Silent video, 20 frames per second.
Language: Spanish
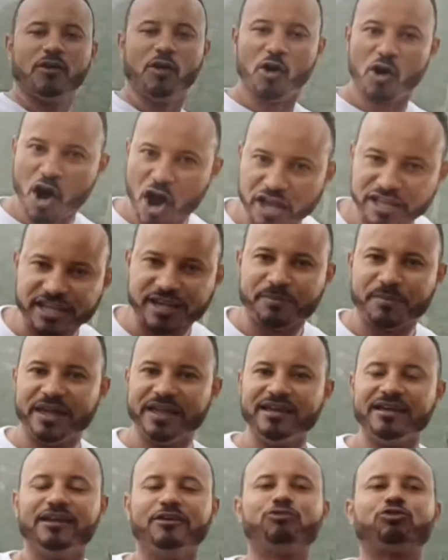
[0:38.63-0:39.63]
óyeme,
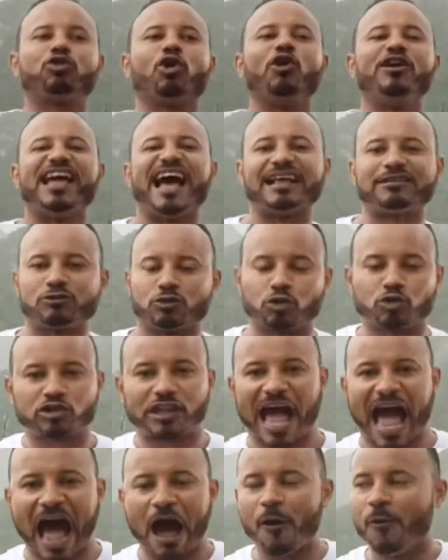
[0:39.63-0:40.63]
estoy
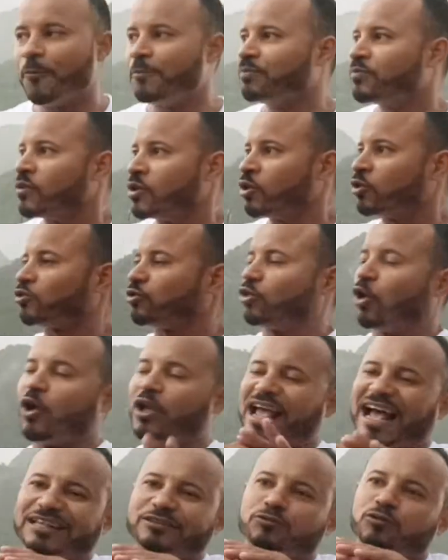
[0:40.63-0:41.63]
asustado,
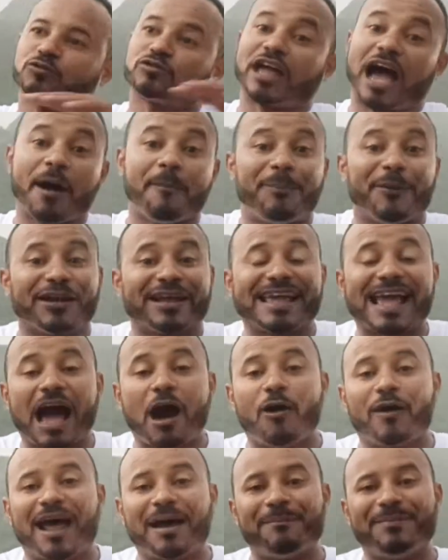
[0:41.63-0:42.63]
estoy asustado porque
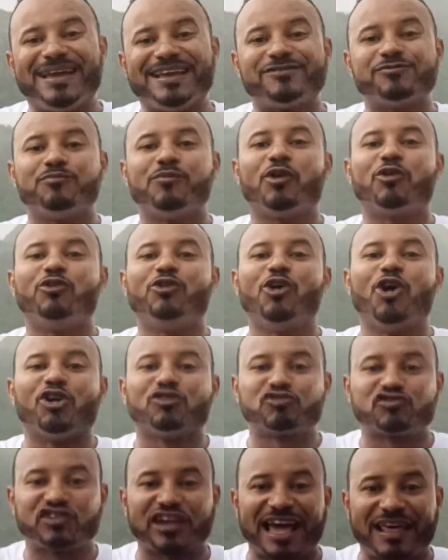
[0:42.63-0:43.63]
ahora mismo
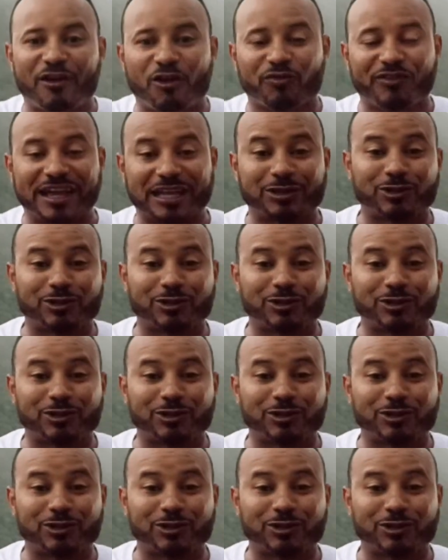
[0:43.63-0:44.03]
no sé dónde